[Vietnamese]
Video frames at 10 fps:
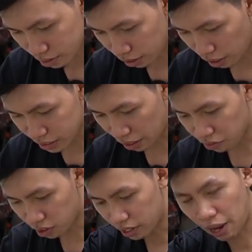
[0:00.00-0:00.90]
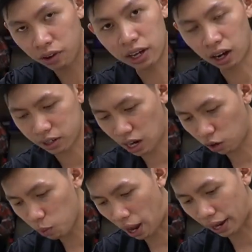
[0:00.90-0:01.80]
Nó sẽ vừa theo cái cỡ chân
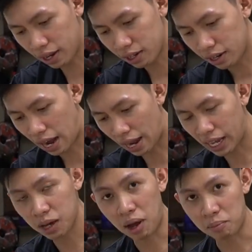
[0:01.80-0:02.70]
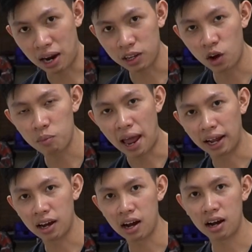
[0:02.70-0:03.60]
của bạn á, là khi các bạn mặc vô các bạn
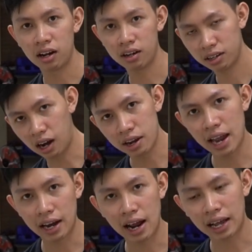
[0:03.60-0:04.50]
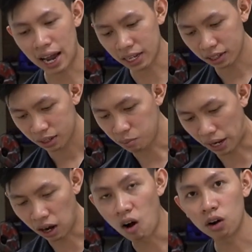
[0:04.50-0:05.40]
cởi giày ra một cái,
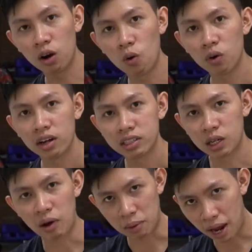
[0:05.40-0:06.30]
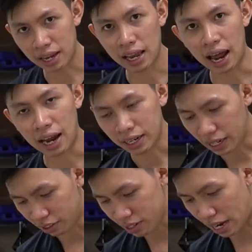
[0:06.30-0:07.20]
bạn thò cái luôn, sau bạn mang giày lại
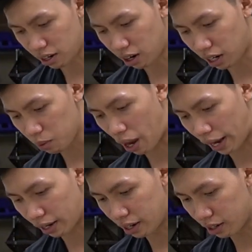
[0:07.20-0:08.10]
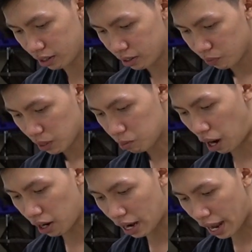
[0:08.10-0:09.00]
thì nó nhanh hơn là các bạn
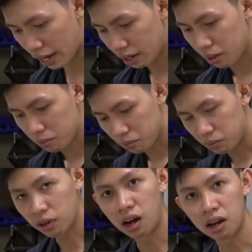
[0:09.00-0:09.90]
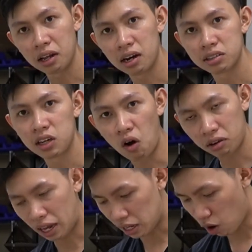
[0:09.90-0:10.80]
mở ra rồi sọt
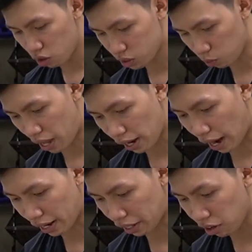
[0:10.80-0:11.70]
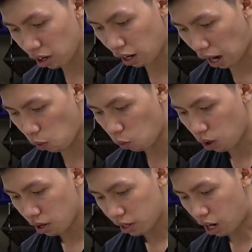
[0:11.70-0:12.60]
giày vô xong dán lại thì nó rất là lâu.
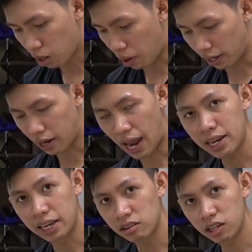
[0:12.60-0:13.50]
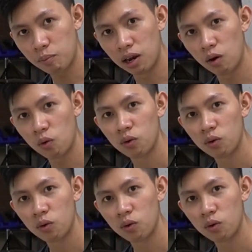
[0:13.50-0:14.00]
Đó, các bạn để giày trước chân mình luôn.